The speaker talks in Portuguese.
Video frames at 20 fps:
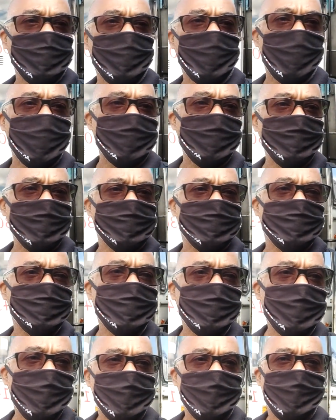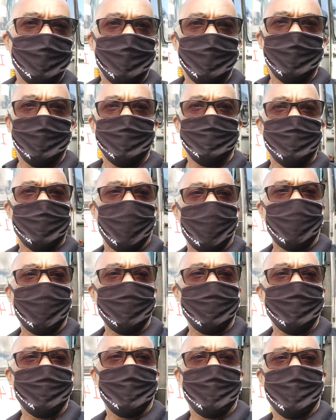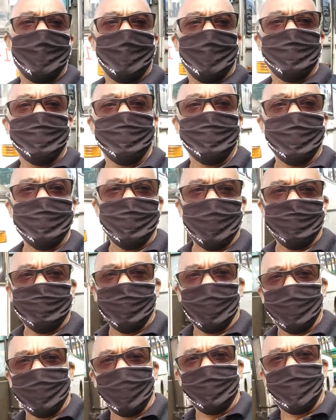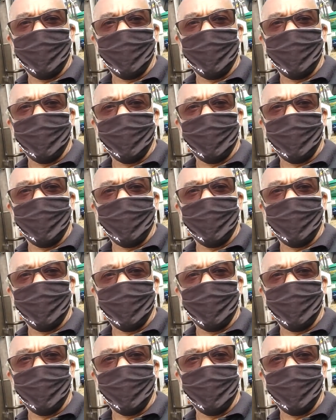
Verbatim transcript: o ônibus, né? Eu já tô aqui